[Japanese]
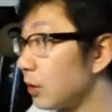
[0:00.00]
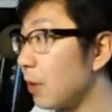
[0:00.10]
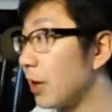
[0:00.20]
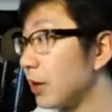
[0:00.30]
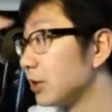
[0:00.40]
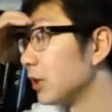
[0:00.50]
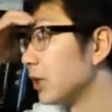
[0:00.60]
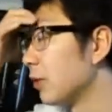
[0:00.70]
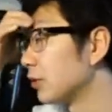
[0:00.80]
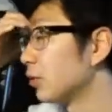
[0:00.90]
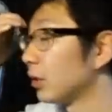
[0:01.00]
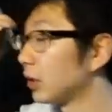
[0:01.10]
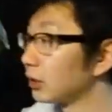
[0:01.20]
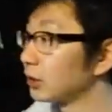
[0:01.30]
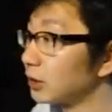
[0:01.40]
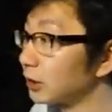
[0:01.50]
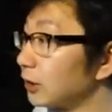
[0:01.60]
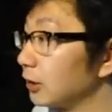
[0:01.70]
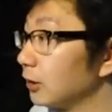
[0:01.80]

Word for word: まあ、マイク設定枠っていうのをやったりしてね